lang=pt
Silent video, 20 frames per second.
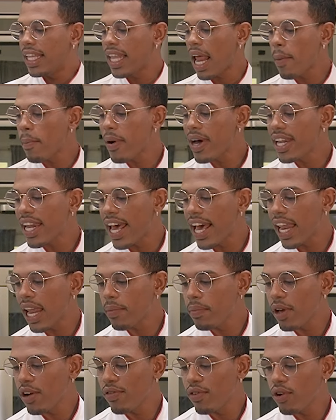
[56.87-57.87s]
Na
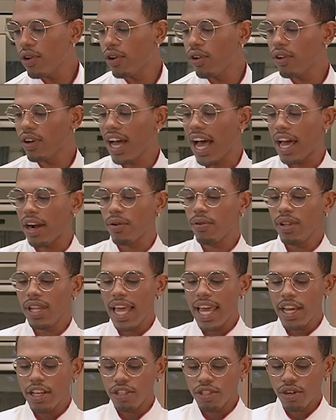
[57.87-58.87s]
panela eu vou colocar o
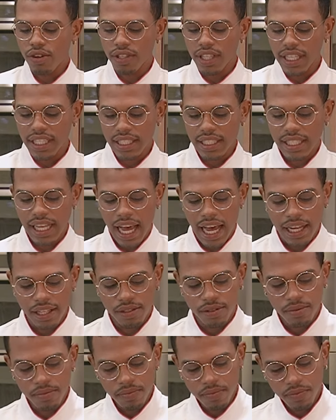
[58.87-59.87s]
leite
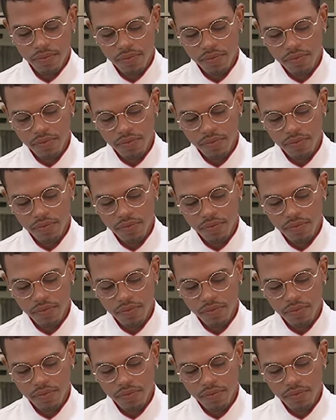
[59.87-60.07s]
condensado,